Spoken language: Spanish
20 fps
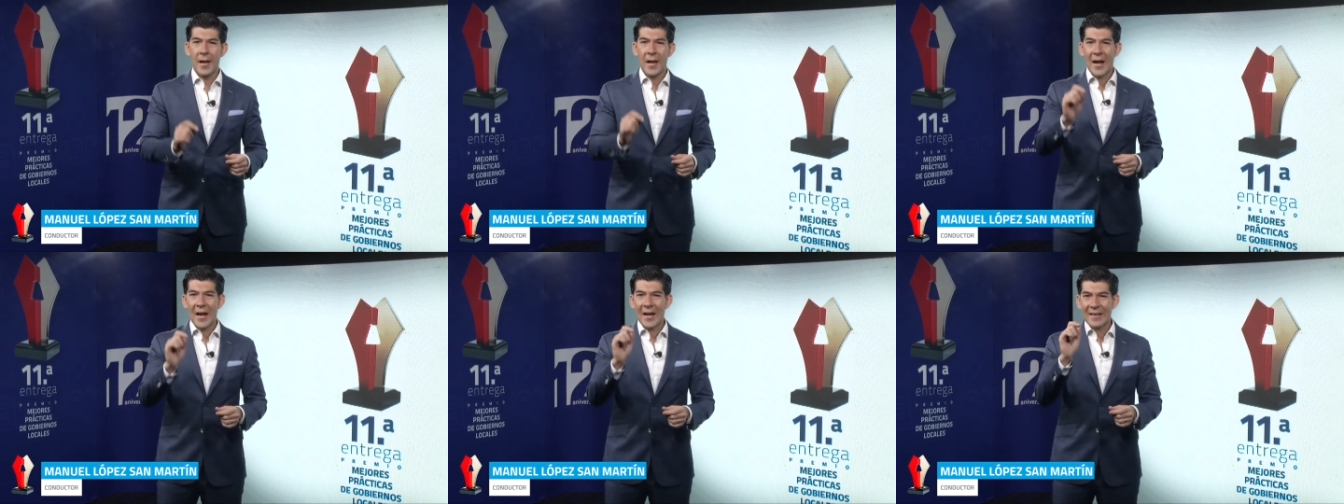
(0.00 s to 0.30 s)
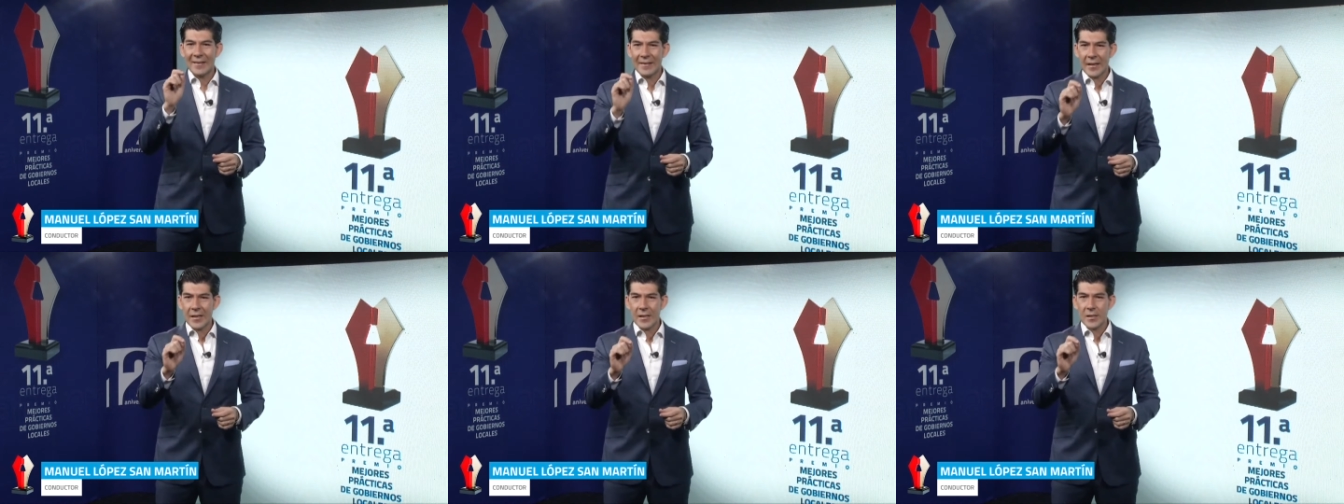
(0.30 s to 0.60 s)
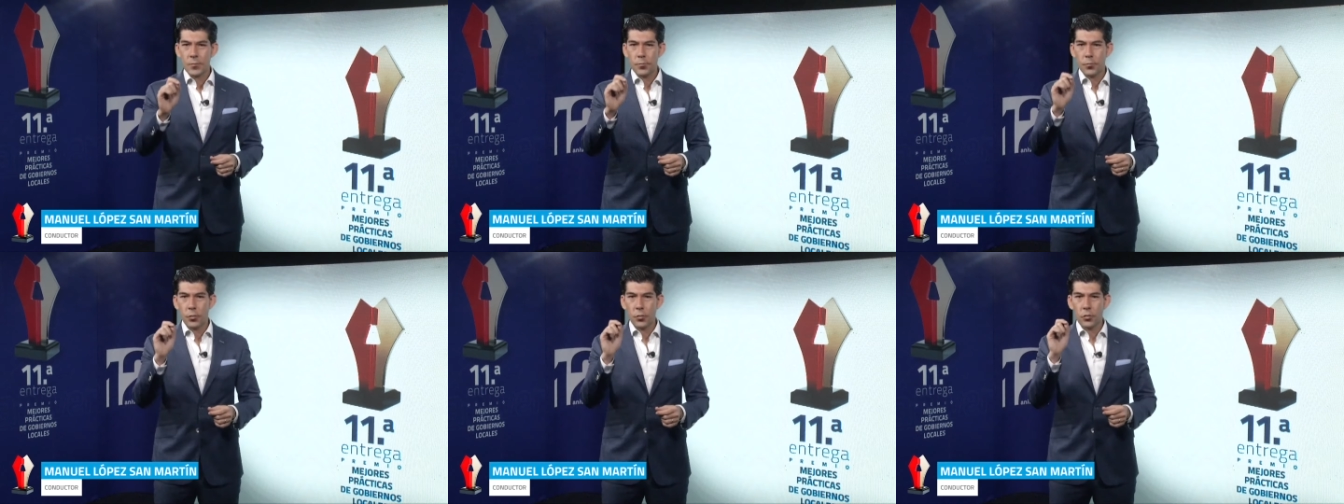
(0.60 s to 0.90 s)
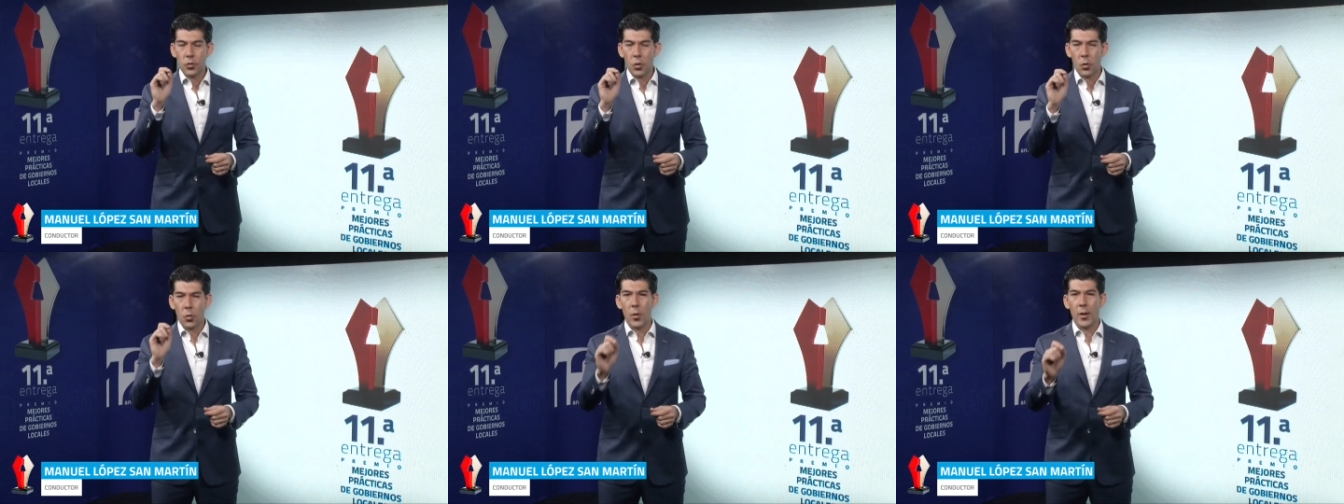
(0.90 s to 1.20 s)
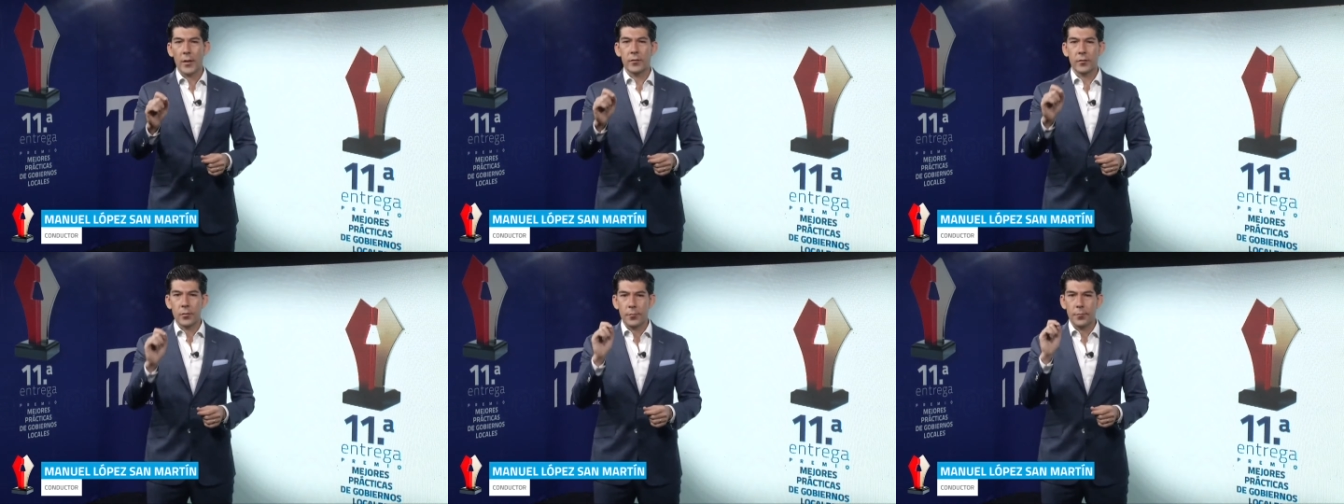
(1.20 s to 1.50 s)
al
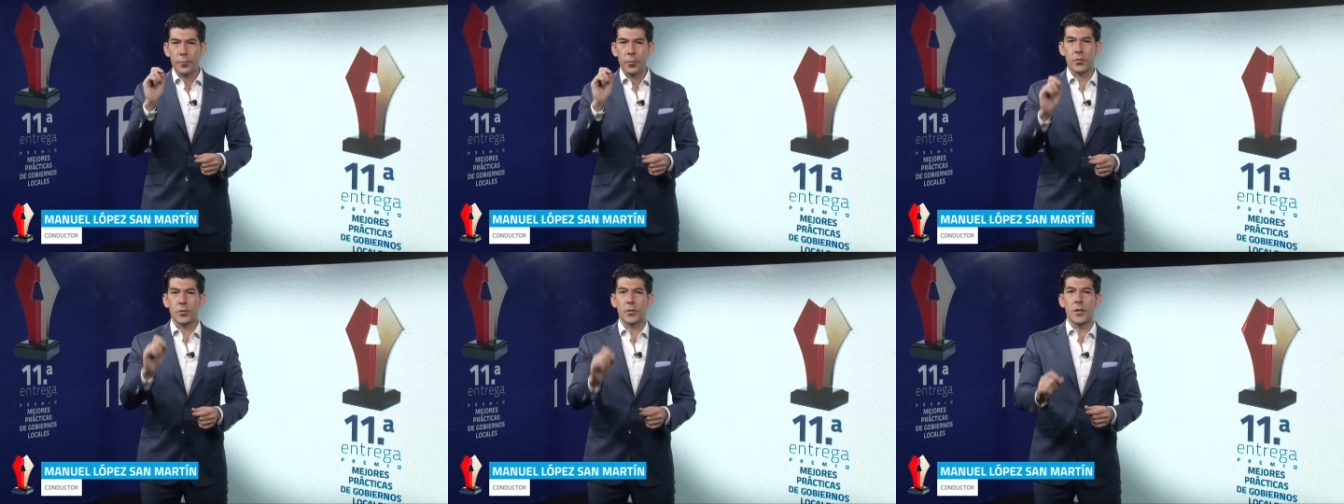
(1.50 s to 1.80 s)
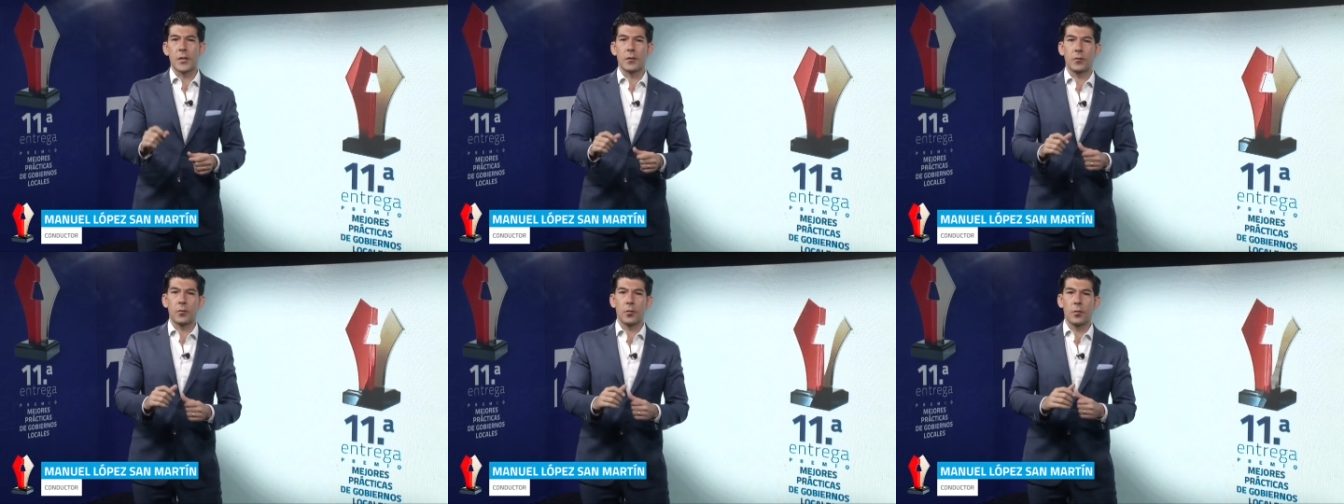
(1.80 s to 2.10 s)
3.4%